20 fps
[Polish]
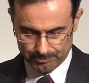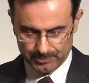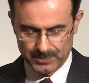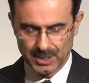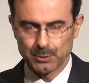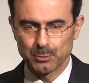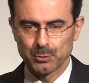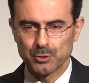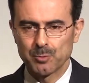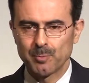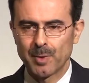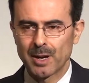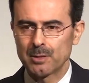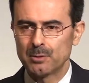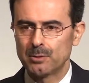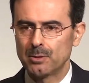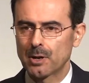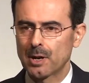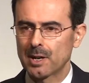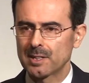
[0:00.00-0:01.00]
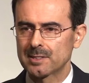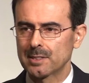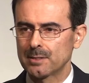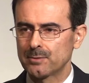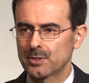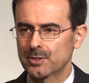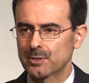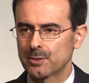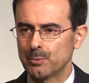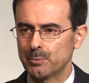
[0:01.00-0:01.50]
Niektórzy mają okazję
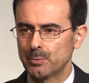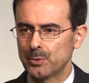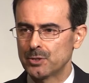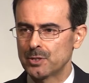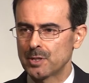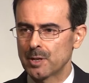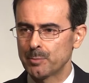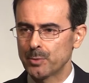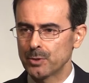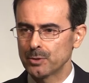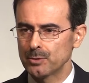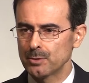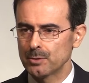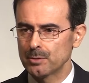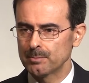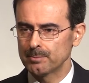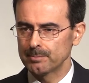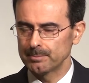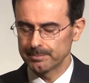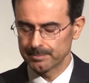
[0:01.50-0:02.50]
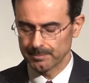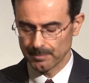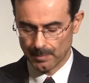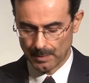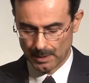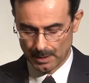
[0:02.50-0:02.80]
wystąpić na podium.